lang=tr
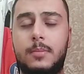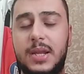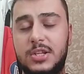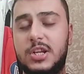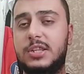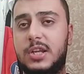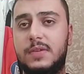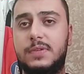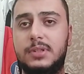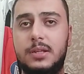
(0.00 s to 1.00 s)
menajeri
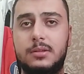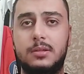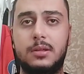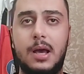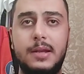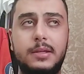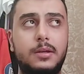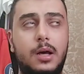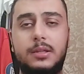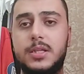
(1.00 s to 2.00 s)
tarafından hani
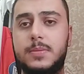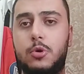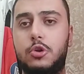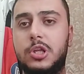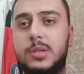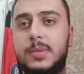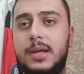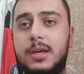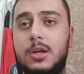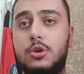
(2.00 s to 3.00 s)
Hatay Spor yönetimine